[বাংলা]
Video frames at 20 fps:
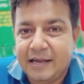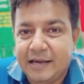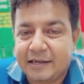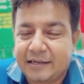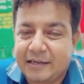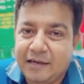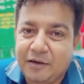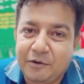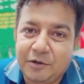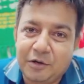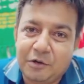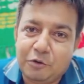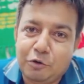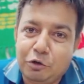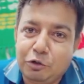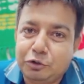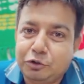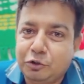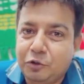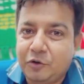একটা অনেক
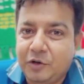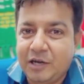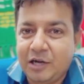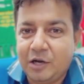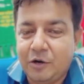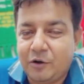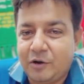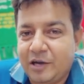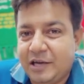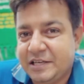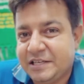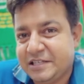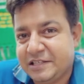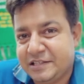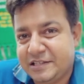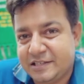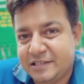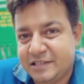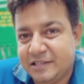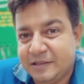কষ্ট করে এই লড়াইয়ে
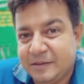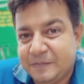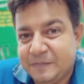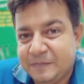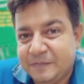জিতেছি